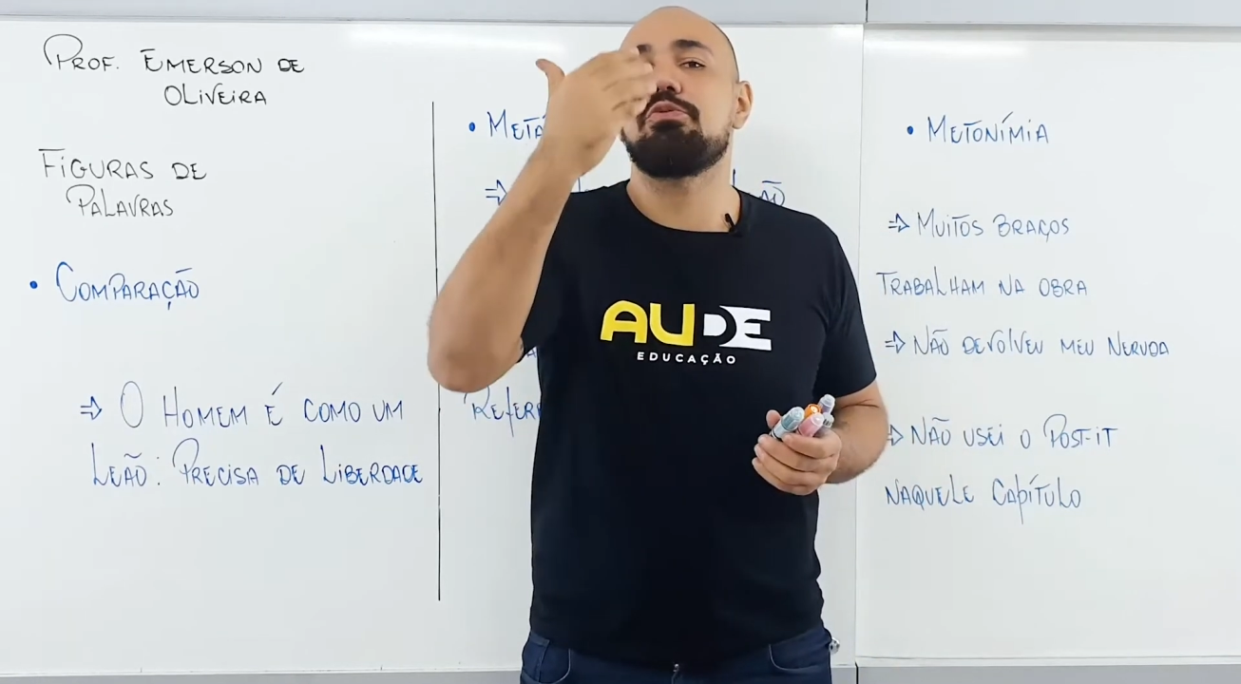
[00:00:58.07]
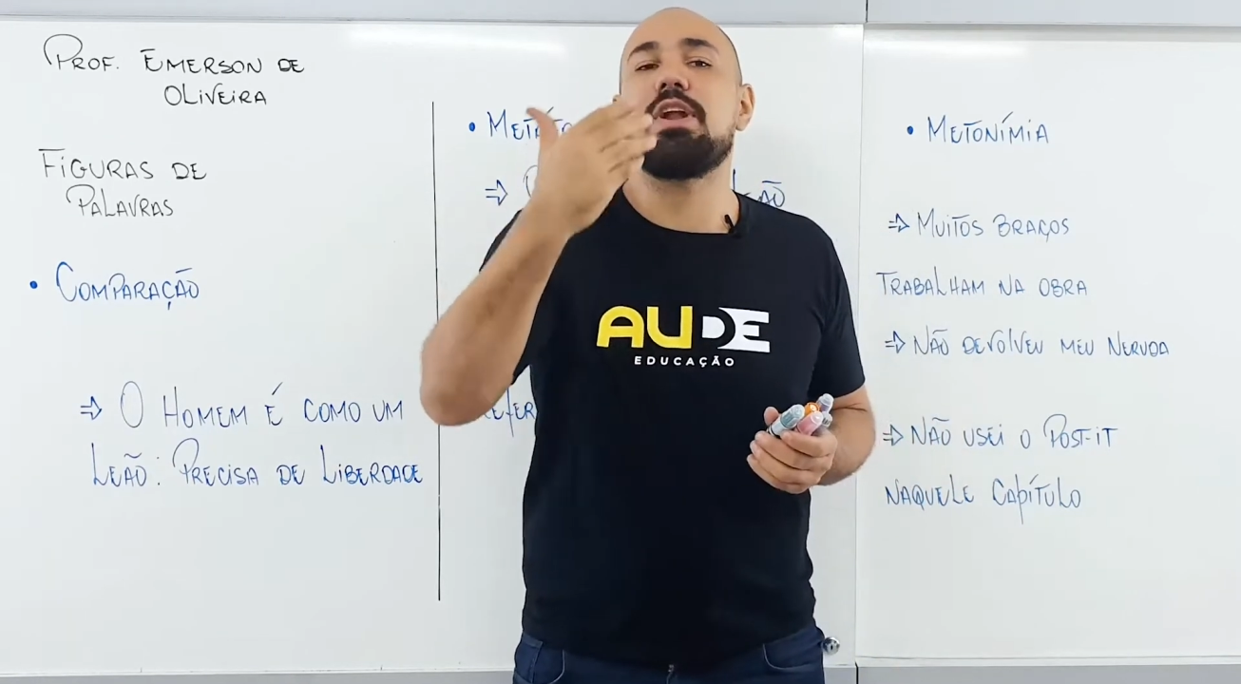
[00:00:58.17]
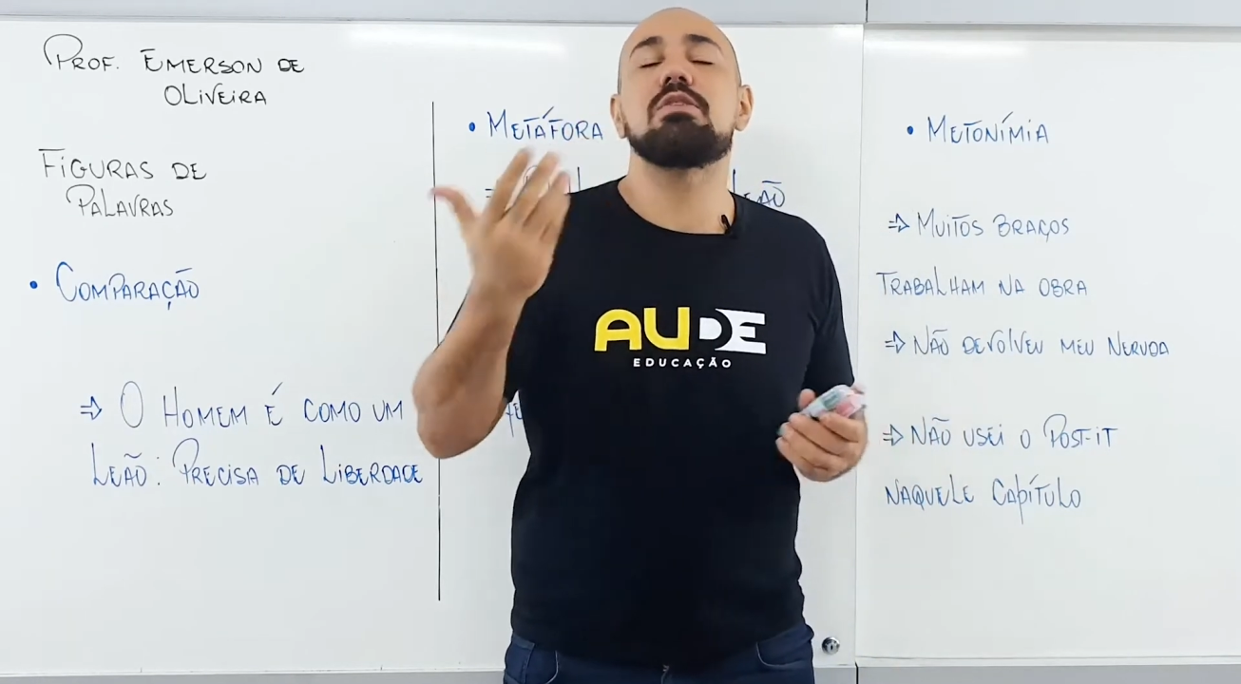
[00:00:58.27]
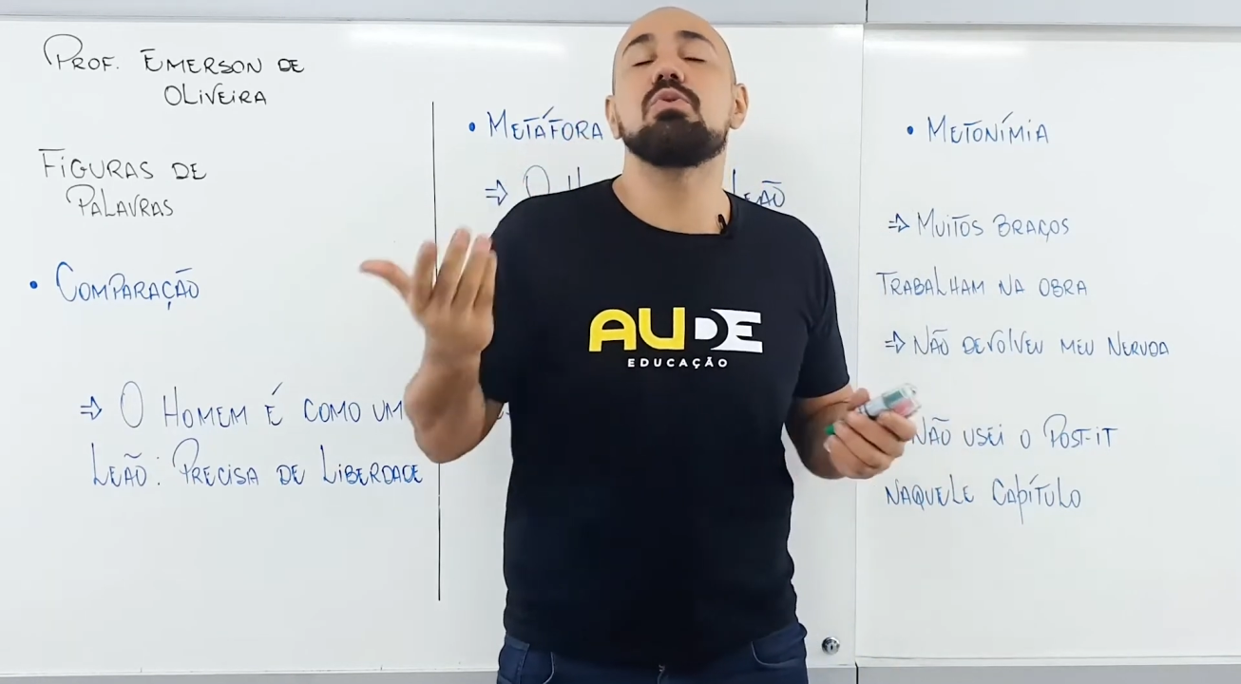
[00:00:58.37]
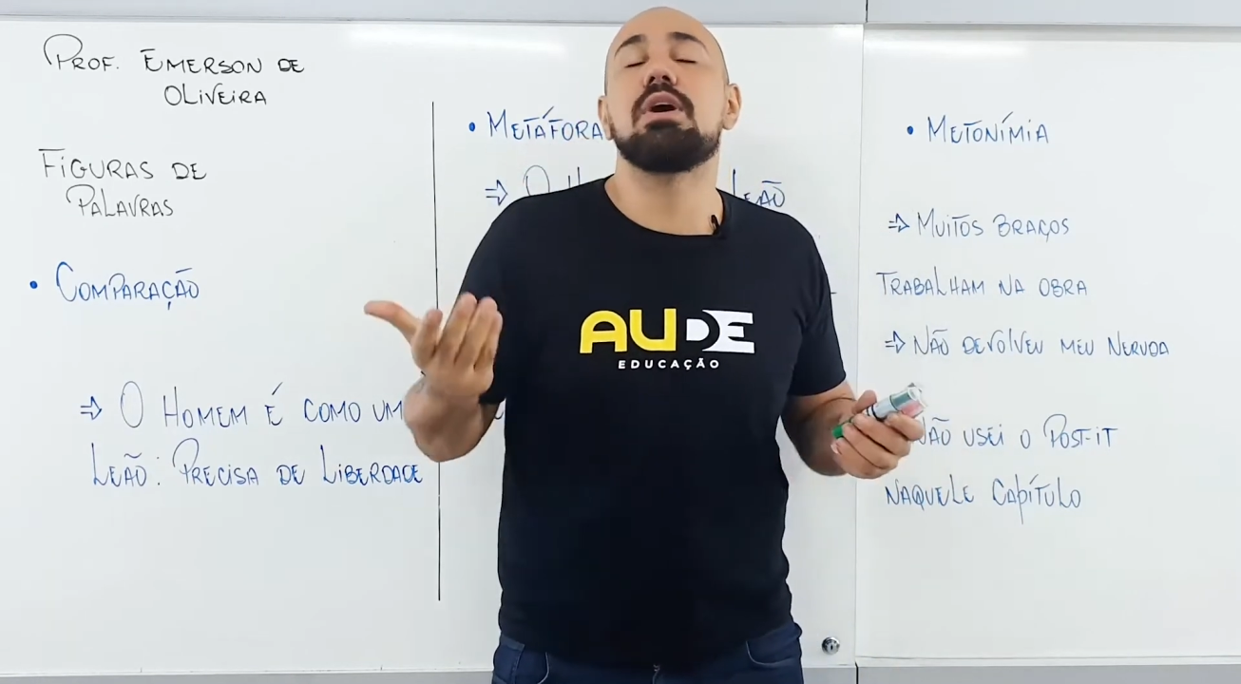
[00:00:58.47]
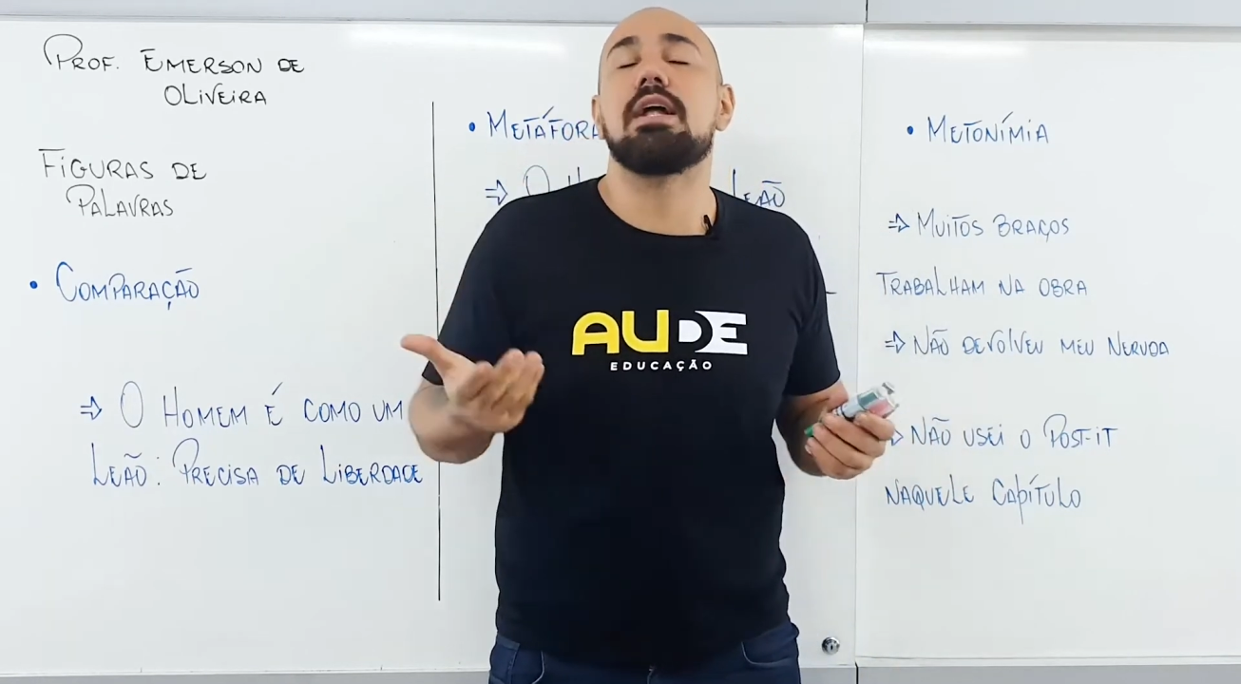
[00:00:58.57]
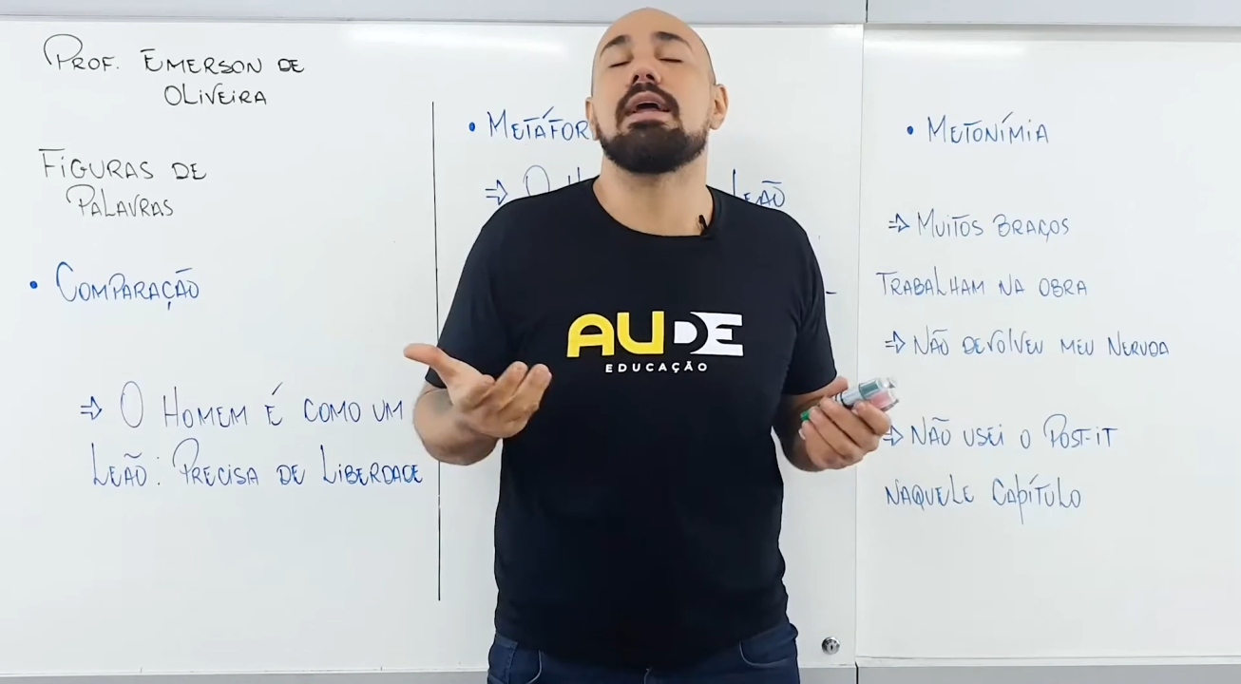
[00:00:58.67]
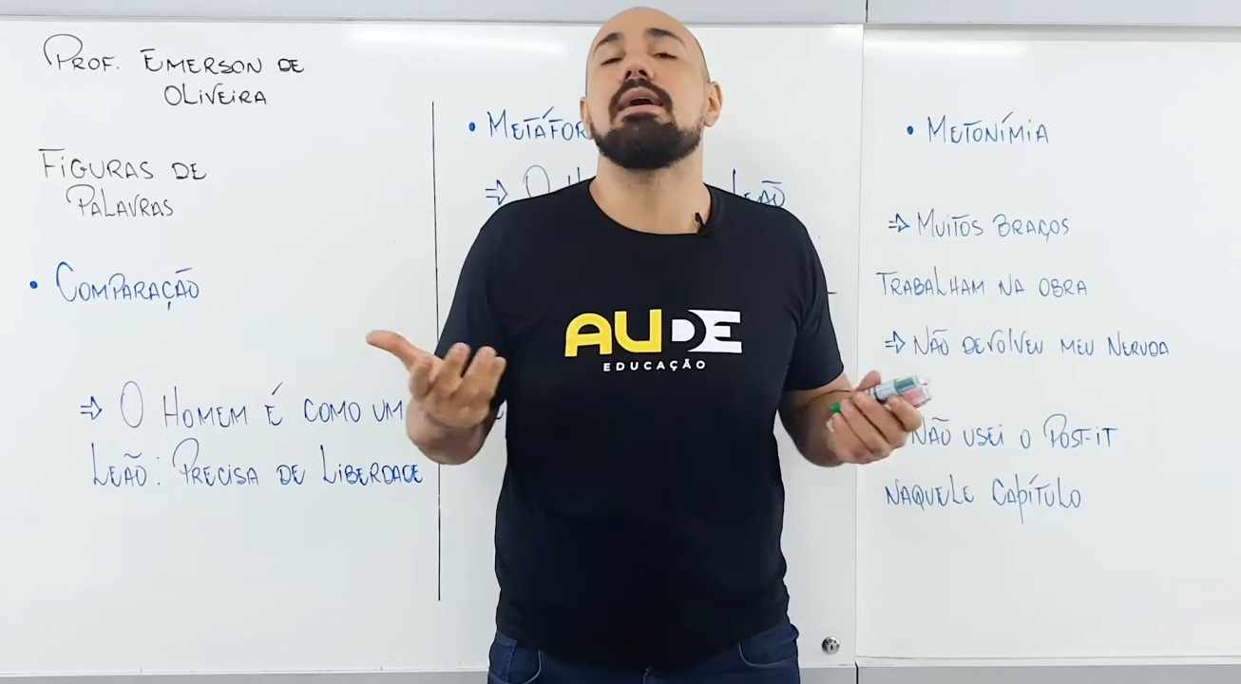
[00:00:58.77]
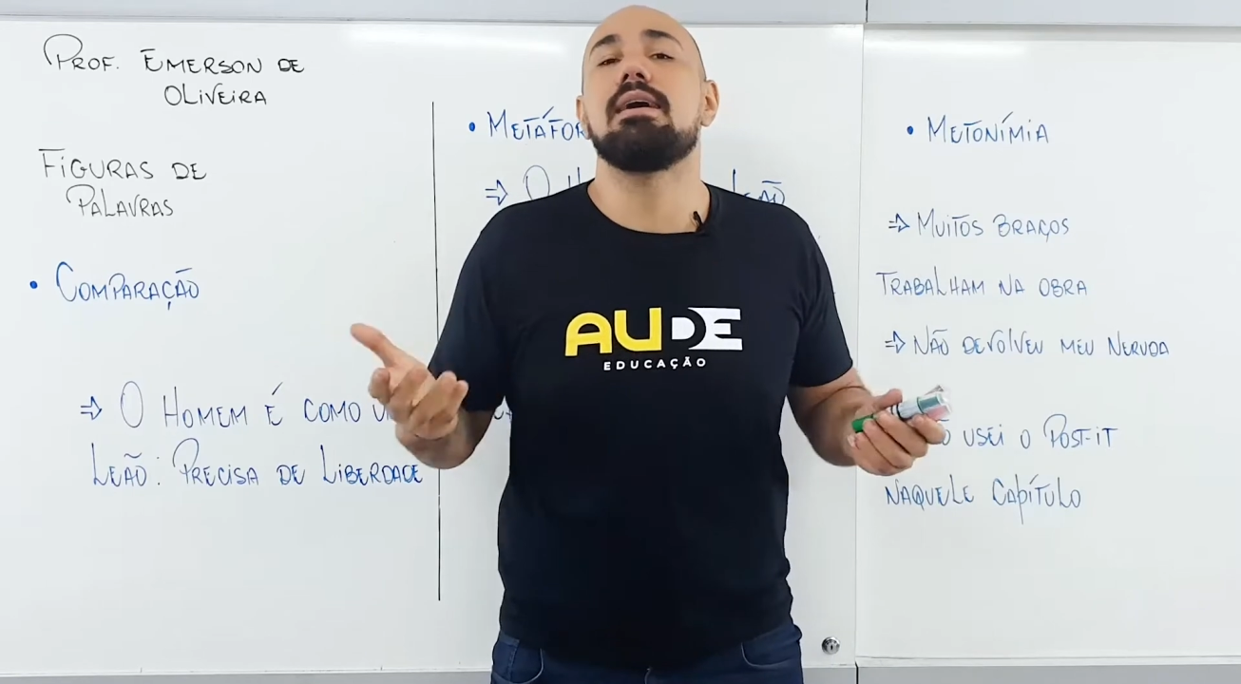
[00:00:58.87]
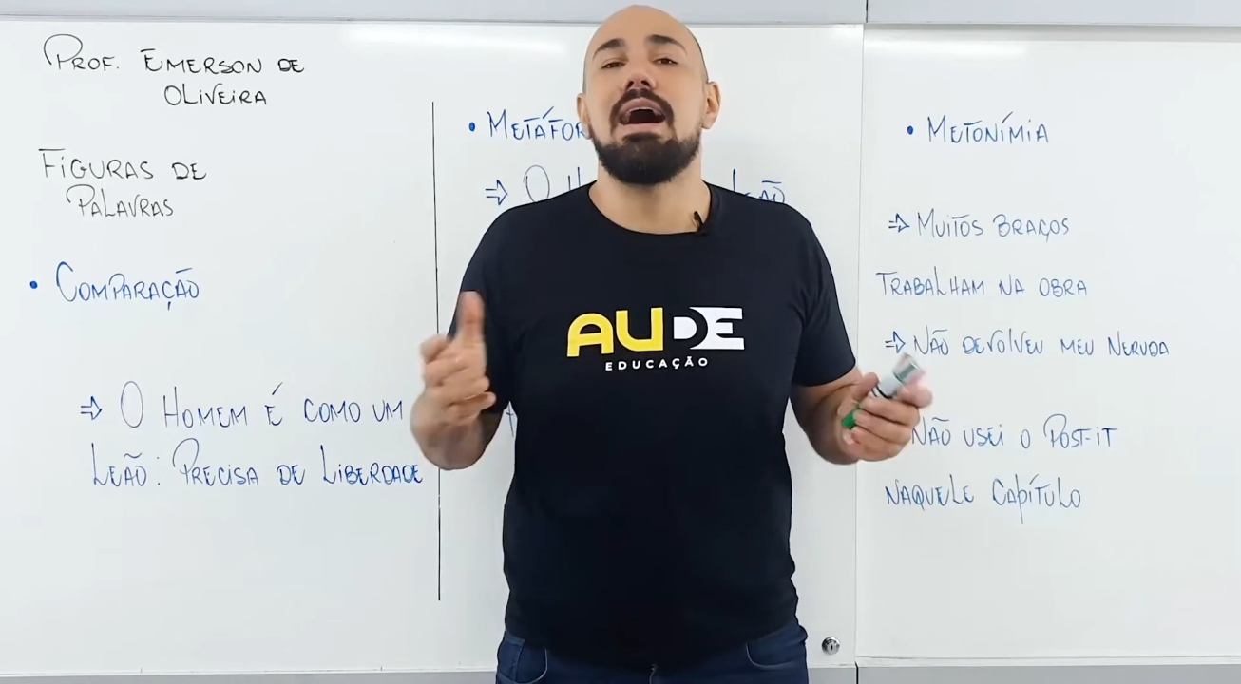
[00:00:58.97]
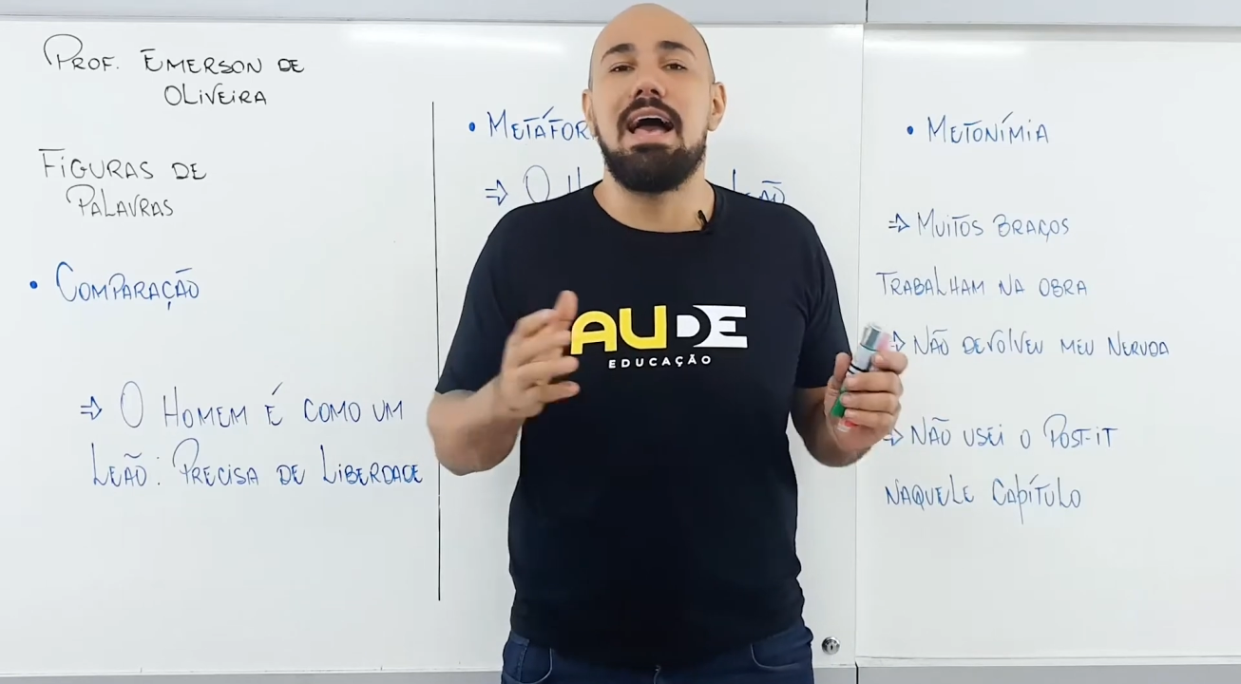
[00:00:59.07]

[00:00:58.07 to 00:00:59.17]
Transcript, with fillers: fratura, né?